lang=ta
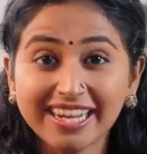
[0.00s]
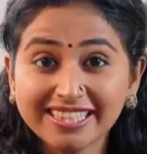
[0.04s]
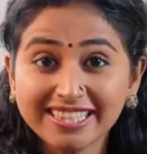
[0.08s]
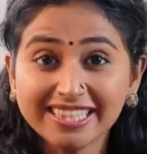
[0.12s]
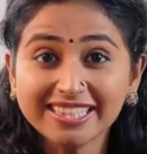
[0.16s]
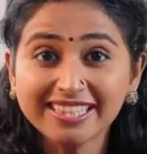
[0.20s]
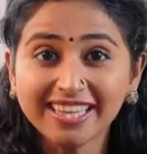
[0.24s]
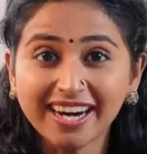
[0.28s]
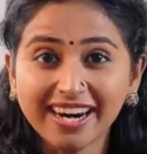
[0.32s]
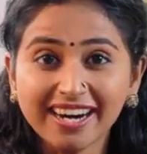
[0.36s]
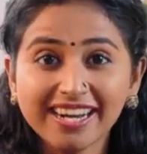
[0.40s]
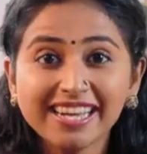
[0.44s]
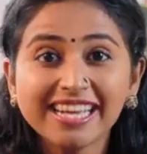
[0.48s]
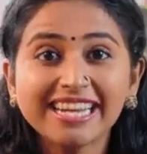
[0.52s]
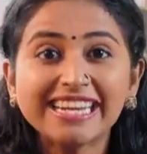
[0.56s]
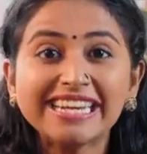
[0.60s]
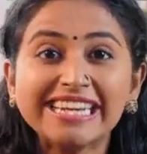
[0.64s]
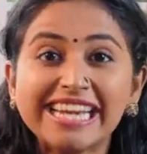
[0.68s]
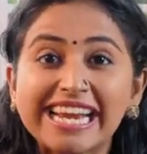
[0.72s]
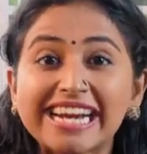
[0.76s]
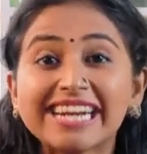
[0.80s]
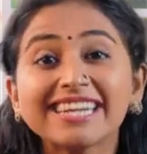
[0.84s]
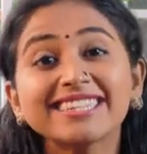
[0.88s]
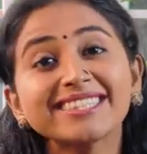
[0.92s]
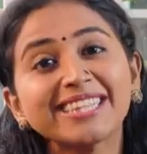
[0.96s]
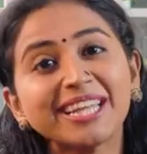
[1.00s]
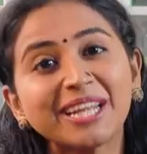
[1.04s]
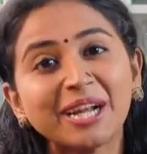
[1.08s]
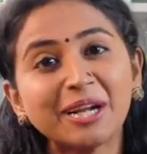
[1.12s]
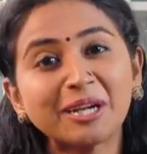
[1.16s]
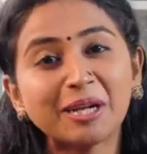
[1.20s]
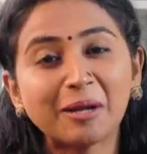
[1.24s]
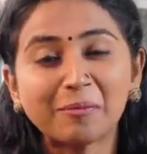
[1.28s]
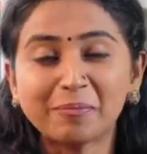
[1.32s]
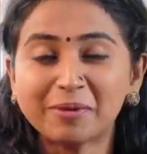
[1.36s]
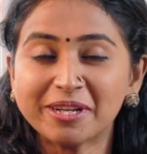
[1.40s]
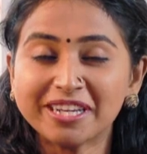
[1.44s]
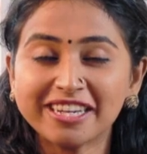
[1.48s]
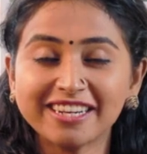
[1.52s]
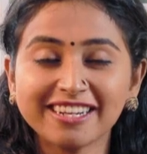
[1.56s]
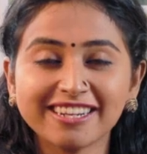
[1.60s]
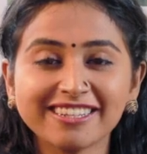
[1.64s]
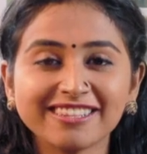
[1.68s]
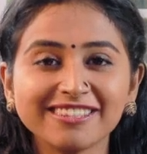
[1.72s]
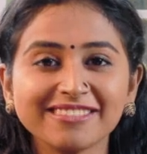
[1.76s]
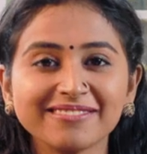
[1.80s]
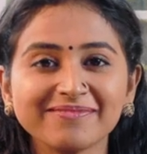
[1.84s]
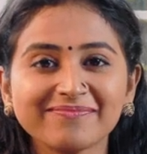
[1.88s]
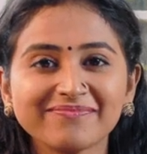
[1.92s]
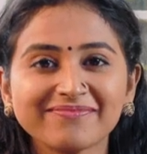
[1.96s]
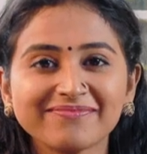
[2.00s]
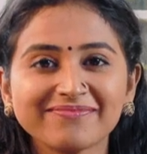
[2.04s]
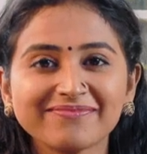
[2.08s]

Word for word: அதுதான் நெகிழ்திறன் அப்படிங்கிறது